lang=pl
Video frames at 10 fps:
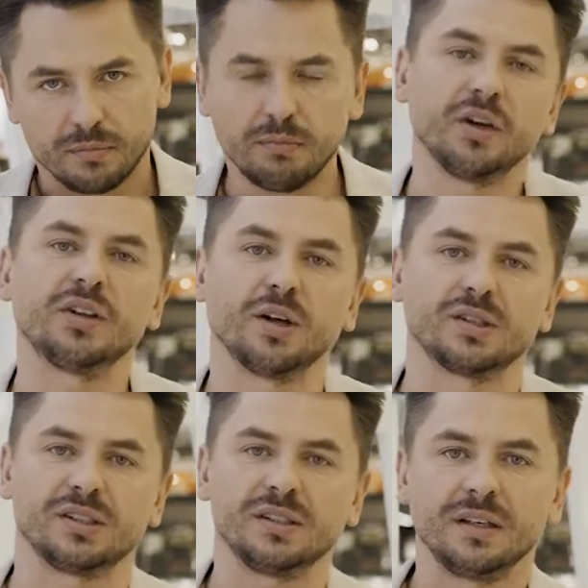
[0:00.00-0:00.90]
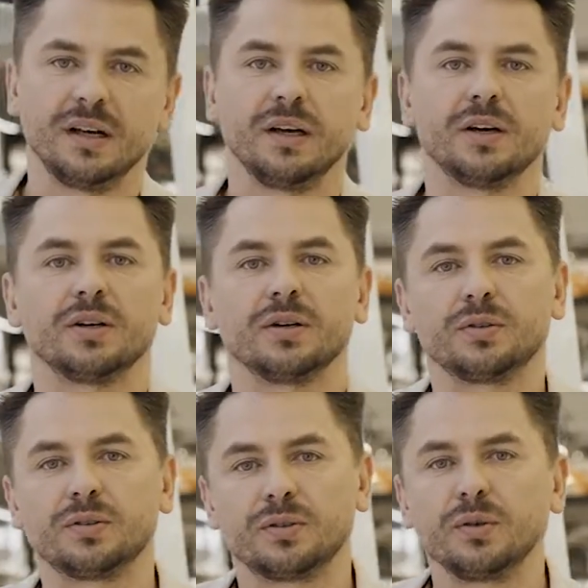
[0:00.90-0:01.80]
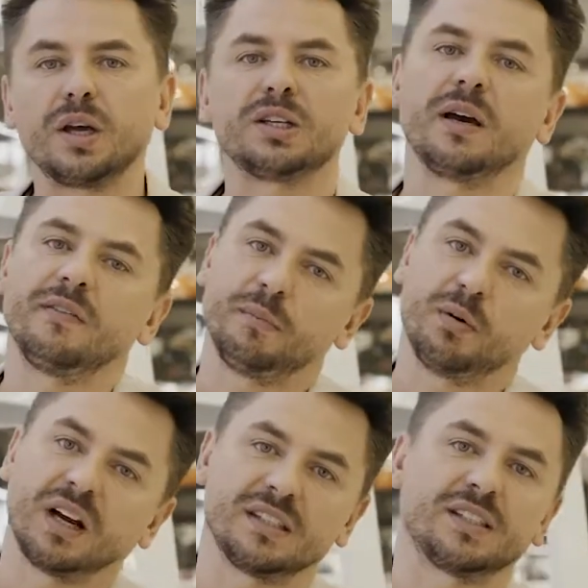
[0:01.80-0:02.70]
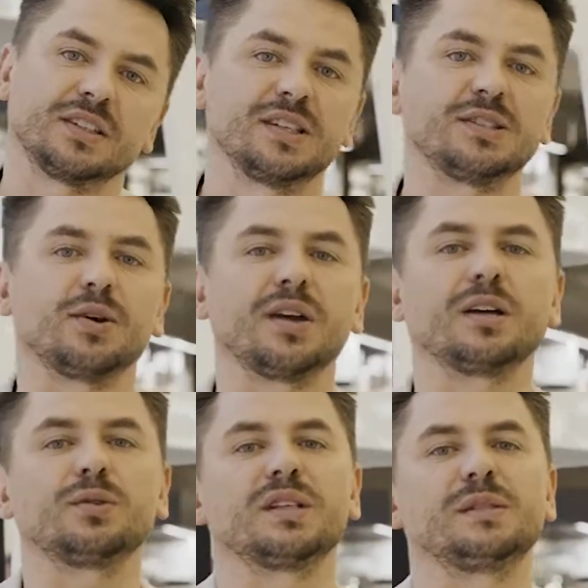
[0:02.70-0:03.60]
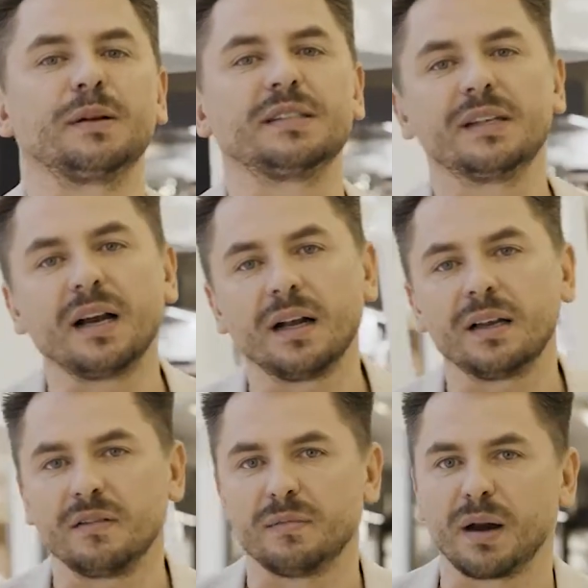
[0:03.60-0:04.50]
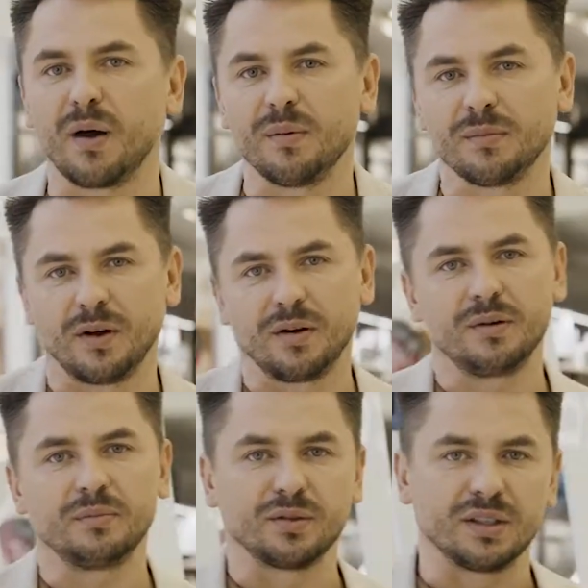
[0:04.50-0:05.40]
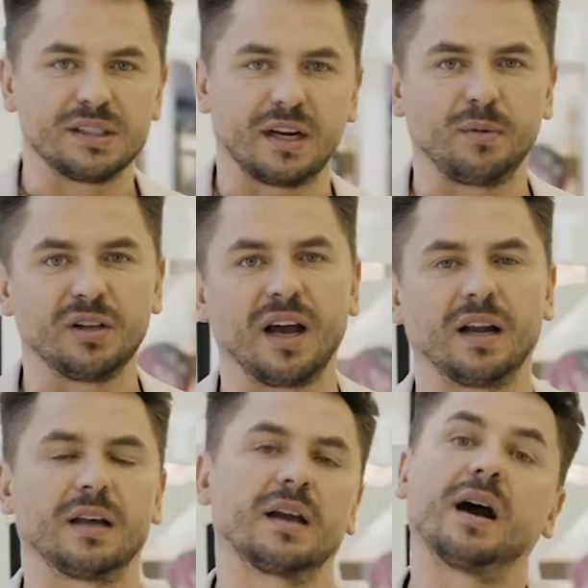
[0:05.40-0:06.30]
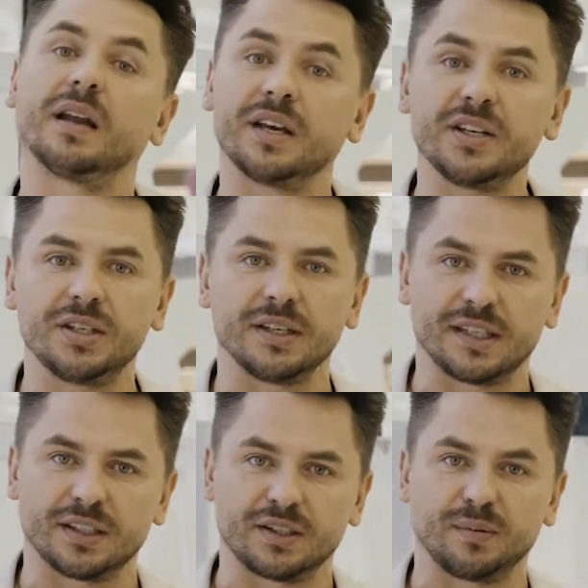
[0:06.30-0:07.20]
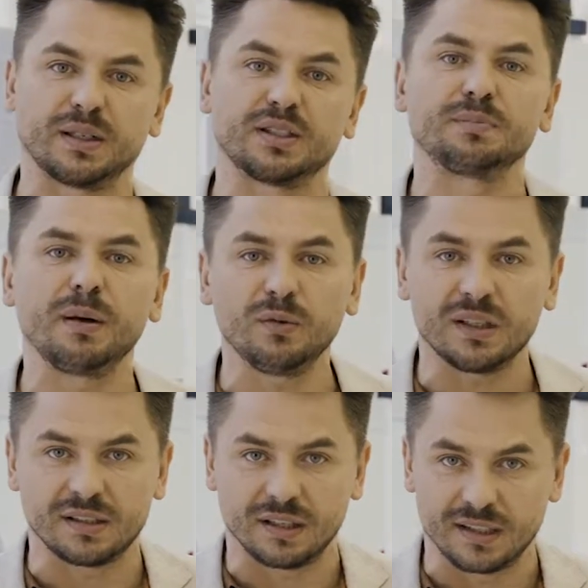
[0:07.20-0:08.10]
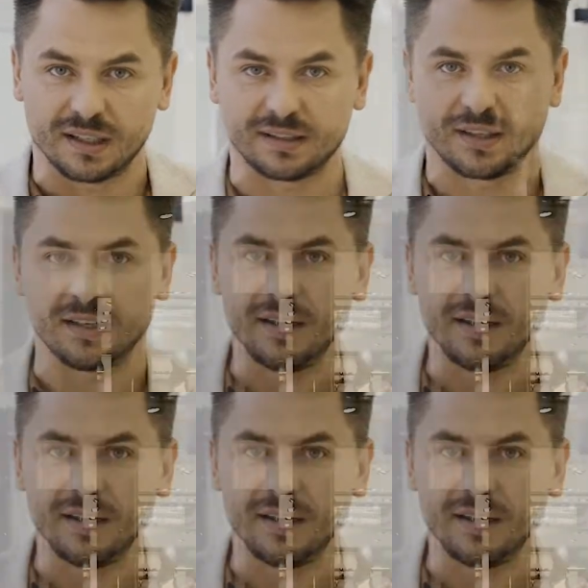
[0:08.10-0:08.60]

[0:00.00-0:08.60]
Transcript: Moi drodzy, tutaj chciałem Wam pokazać akcesoria, które specjalnie wybrałem do mody ceremonialnej, ale jeśli chcecie zobaczyć pełne stylizacje,